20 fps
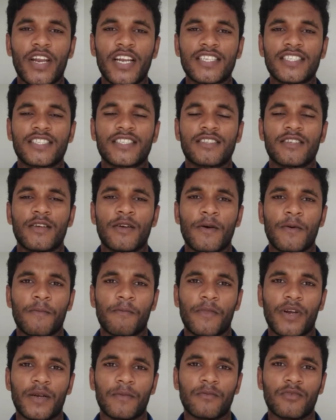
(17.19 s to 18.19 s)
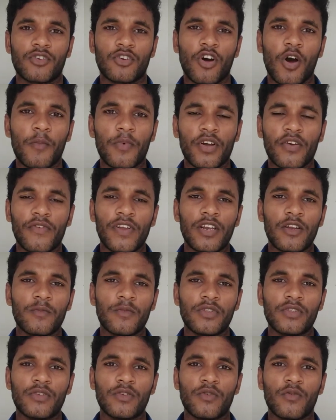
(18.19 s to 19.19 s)
ఫ్రెండ్స్ మన టాపిక్కి వెళ్ళే
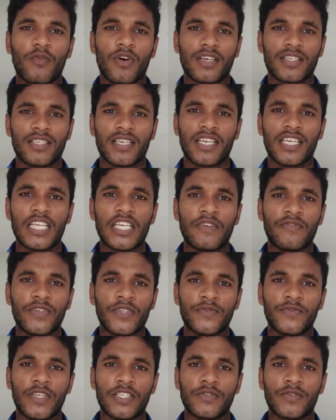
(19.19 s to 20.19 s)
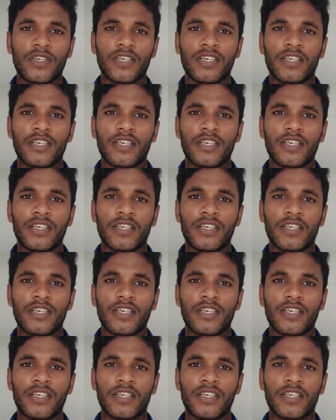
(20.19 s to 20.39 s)
ముందు ఒకసారి ఈ విజువల్